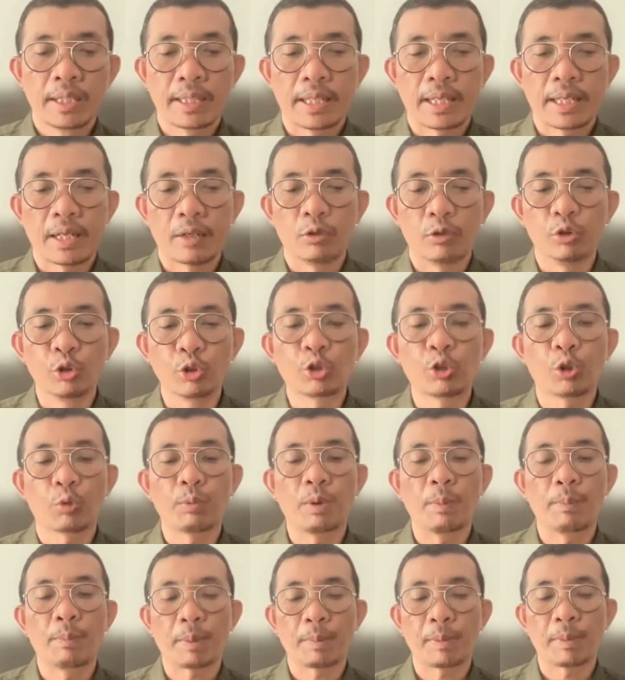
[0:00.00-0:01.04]
Nah,
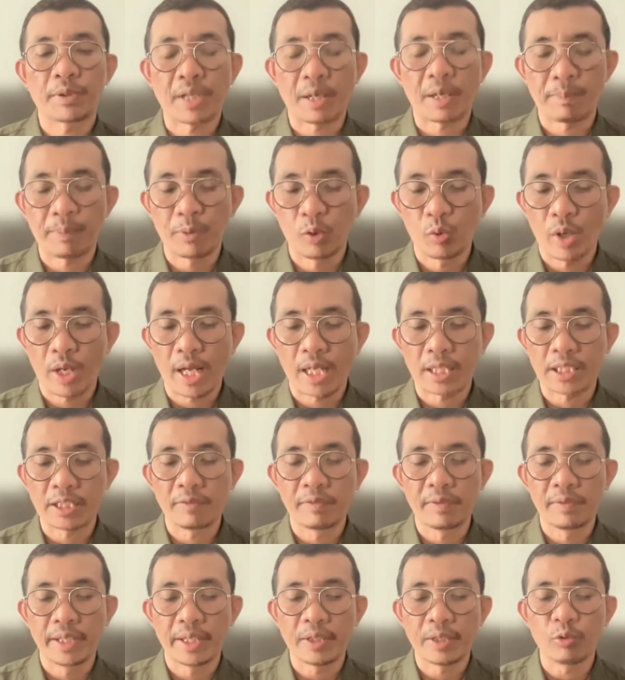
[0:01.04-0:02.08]
untuk memperbesar peluang
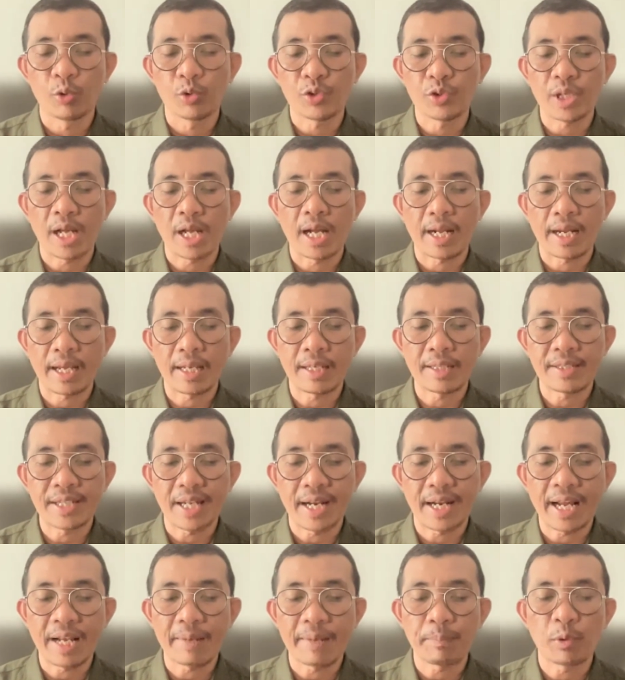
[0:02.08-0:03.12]
aktif day, usahakan
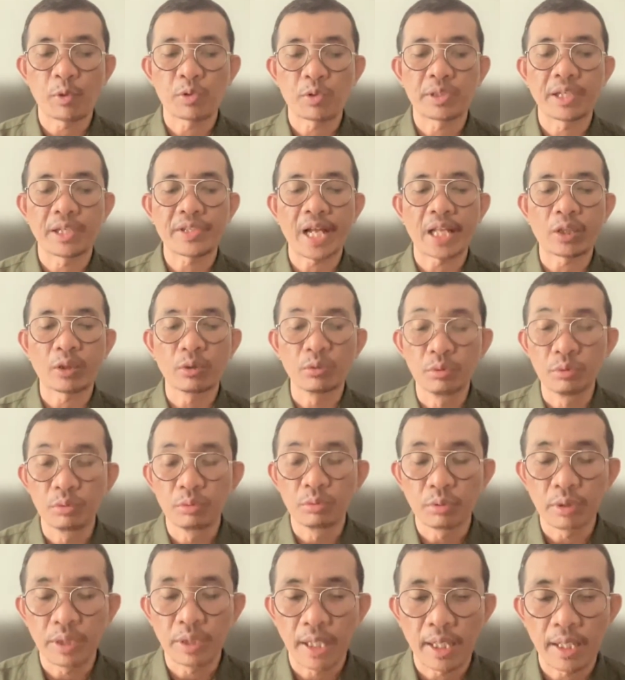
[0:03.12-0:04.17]
jangan posting
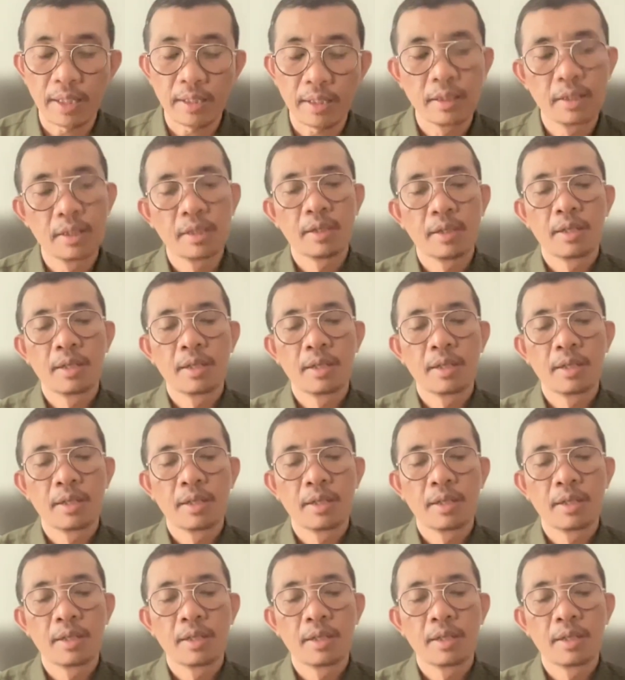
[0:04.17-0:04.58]
satu, ya.